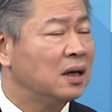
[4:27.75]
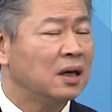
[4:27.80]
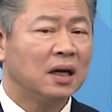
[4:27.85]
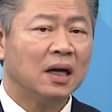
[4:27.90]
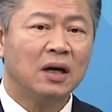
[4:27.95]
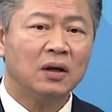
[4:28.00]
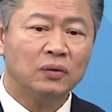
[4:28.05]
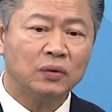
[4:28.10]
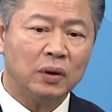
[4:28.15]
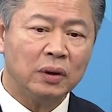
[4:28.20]

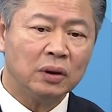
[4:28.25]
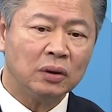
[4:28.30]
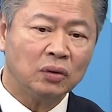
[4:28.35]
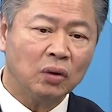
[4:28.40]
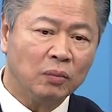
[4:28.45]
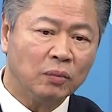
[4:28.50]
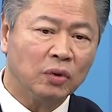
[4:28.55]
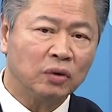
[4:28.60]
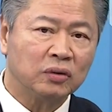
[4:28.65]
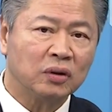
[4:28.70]
然后对于
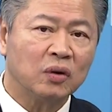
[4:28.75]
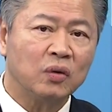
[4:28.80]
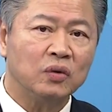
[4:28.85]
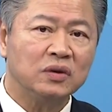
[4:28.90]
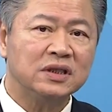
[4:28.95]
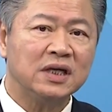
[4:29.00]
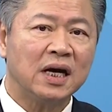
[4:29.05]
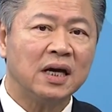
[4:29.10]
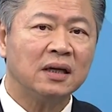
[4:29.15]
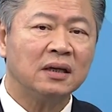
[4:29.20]
东盟的
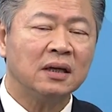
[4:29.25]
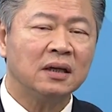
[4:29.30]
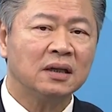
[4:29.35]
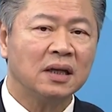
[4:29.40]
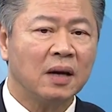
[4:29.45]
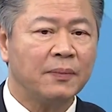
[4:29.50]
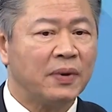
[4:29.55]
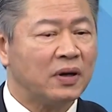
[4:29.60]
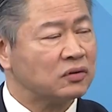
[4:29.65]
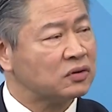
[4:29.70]
国家，
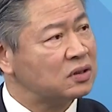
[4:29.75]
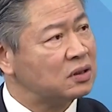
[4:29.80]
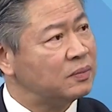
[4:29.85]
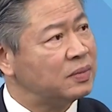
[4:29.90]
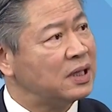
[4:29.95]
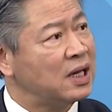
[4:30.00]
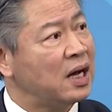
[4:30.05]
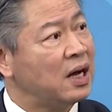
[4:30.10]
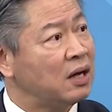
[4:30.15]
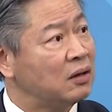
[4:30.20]
它保持
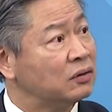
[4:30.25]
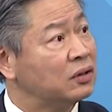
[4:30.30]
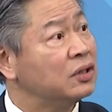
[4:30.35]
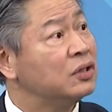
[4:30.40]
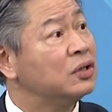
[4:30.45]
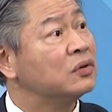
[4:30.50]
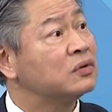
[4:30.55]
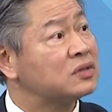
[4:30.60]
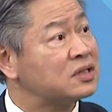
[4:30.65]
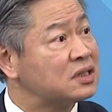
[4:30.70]
比较好的
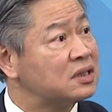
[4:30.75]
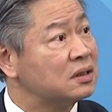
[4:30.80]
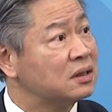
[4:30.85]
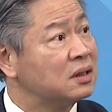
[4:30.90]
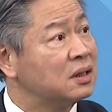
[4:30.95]
优势。